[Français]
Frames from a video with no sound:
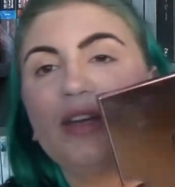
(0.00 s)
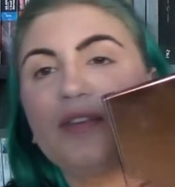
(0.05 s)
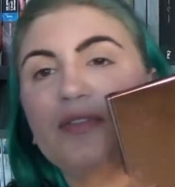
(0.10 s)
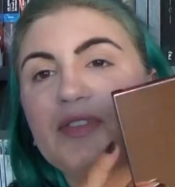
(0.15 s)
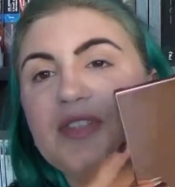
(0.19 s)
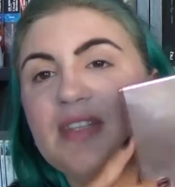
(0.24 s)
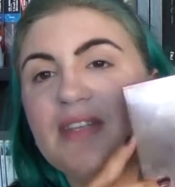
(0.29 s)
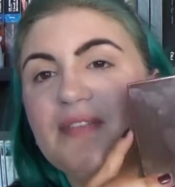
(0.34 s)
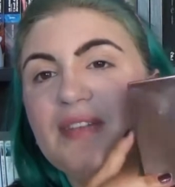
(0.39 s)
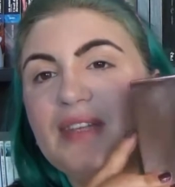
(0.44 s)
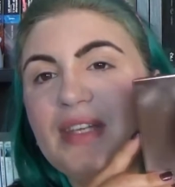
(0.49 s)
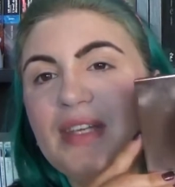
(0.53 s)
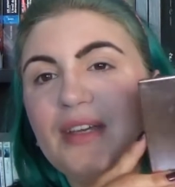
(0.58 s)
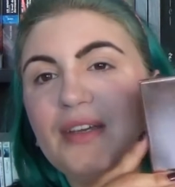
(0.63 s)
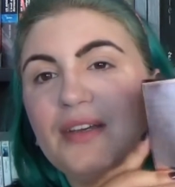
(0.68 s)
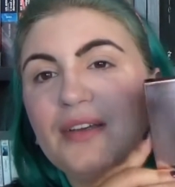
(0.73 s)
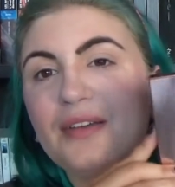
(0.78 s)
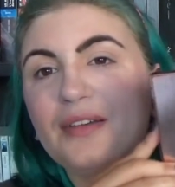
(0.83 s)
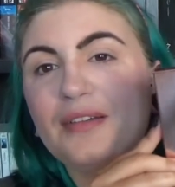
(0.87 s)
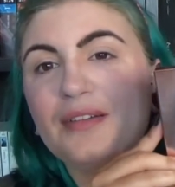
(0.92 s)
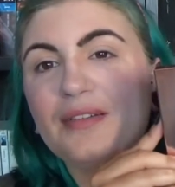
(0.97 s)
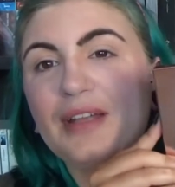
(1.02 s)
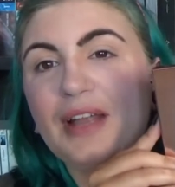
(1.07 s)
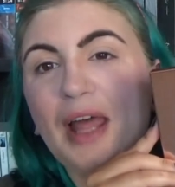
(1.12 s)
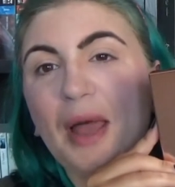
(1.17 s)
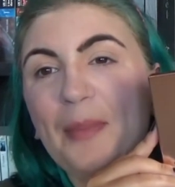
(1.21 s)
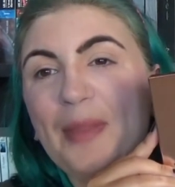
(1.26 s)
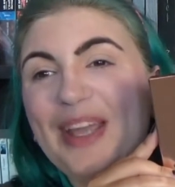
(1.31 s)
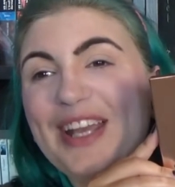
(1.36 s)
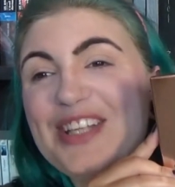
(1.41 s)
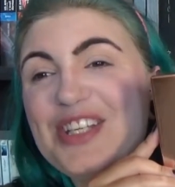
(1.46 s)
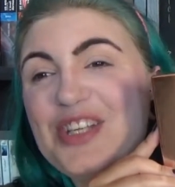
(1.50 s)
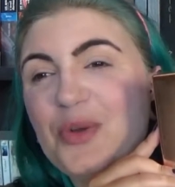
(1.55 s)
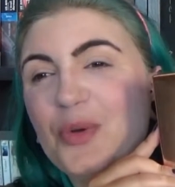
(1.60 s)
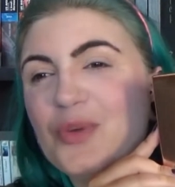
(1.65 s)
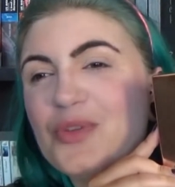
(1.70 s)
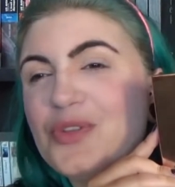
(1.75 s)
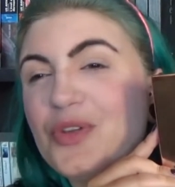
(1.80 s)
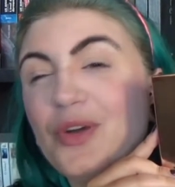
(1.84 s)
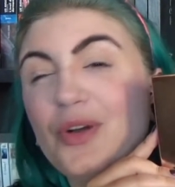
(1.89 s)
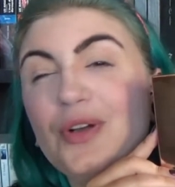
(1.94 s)
vous avez voilà, un packaging
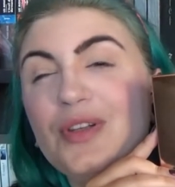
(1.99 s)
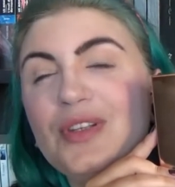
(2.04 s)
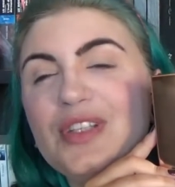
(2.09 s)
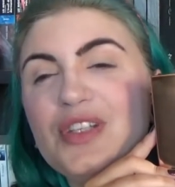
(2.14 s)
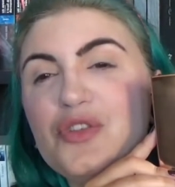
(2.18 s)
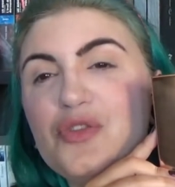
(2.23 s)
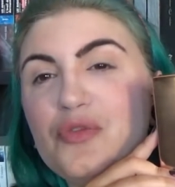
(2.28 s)
rose gold et